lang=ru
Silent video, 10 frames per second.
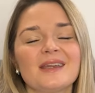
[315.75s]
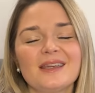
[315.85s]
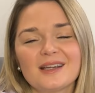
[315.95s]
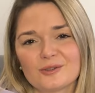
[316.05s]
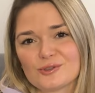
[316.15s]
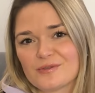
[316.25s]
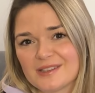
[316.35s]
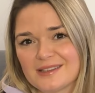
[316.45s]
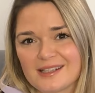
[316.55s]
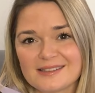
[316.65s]
И, короче, в
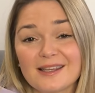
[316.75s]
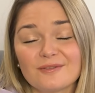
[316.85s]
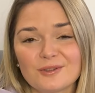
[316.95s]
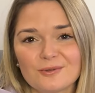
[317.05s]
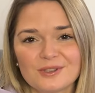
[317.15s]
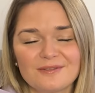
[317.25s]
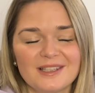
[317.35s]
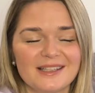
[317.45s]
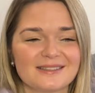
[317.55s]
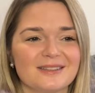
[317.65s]
этот раз я в него не
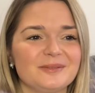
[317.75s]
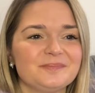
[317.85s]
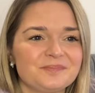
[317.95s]
влезла.